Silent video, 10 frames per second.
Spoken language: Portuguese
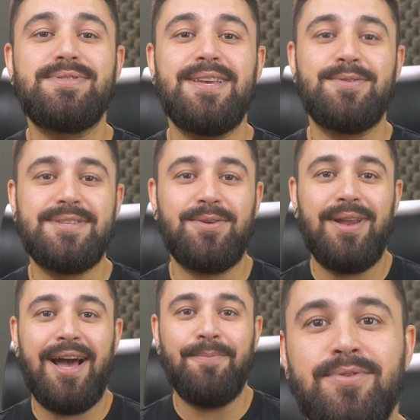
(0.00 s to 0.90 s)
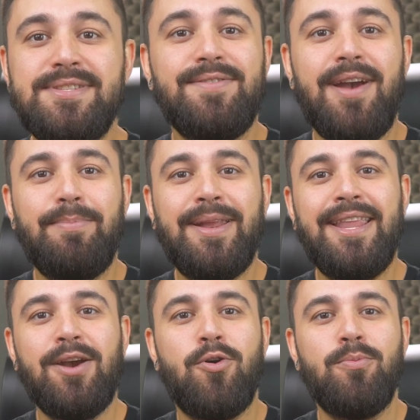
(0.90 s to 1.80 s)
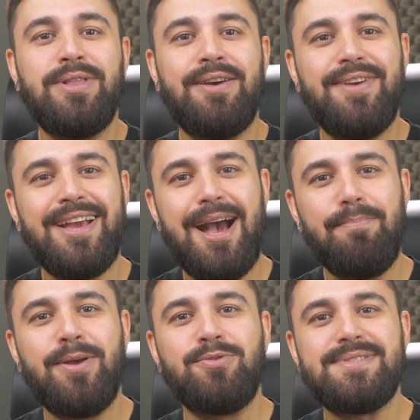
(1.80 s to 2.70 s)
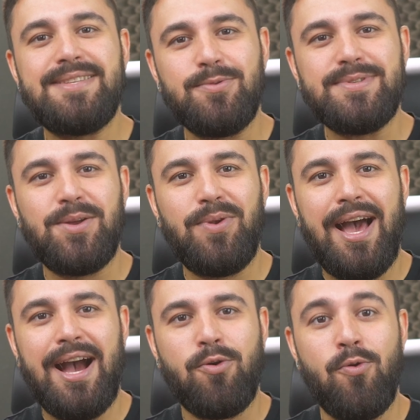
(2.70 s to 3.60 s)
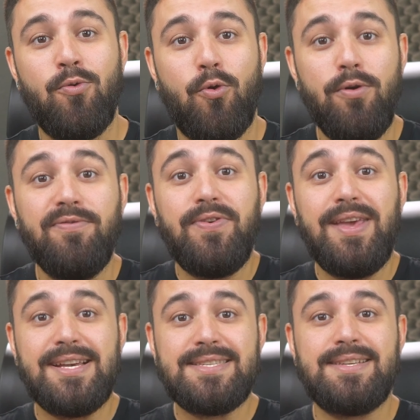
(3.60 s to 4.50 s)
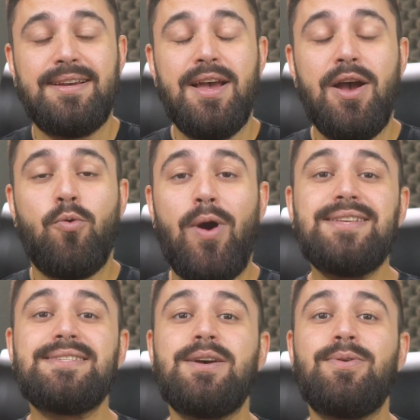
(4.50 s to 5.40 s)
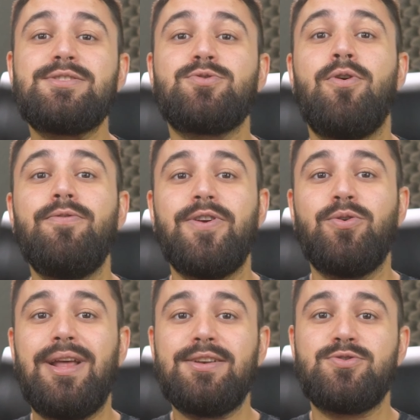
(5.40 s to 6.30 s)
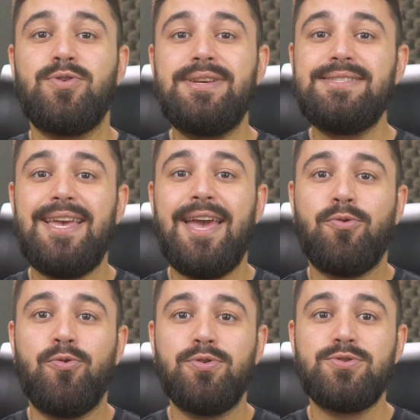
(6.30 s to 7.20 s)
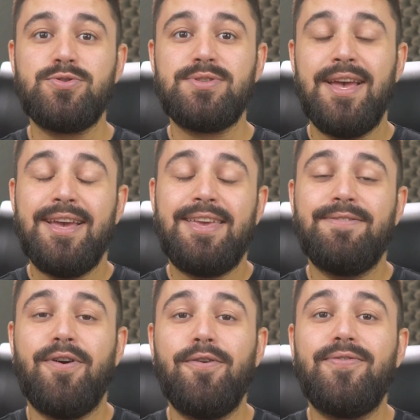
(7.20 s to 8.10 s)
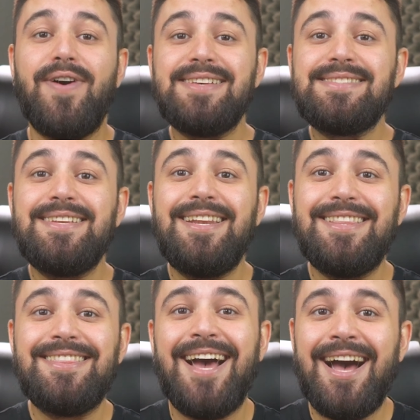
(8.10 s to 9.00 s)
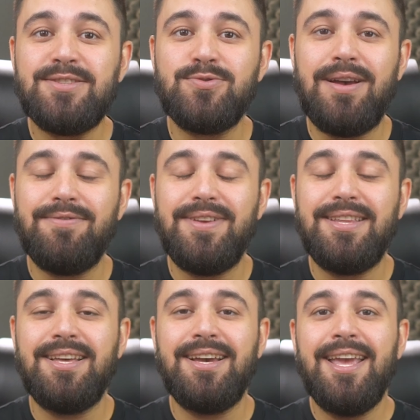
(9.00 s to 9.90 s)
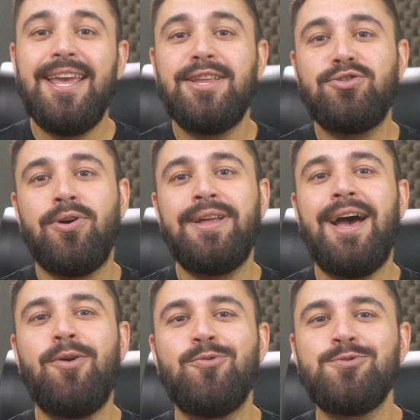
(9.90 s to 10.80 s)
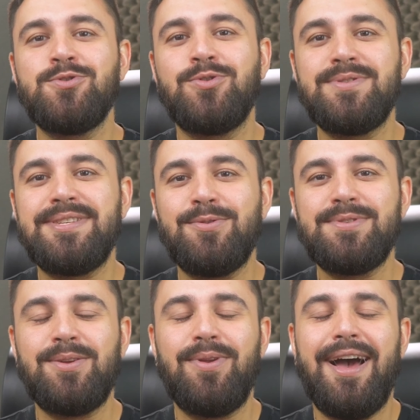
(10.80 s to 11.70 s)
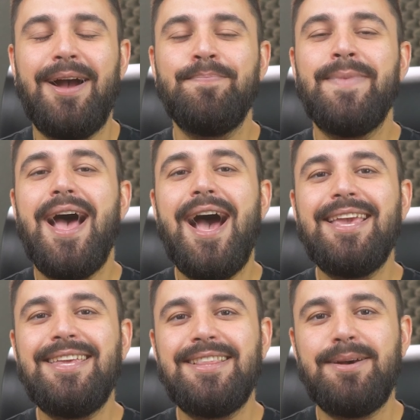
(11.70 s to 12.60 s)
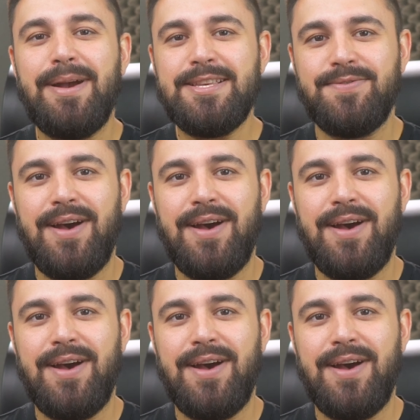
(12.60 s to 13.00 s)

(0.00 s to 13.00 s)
o seu celular. Você vai aprender como navegar pelo seu celular com confiança, quais são as configurações e recursos que vão facilitar a sua vida e tornar o uso do seu celular ainda mais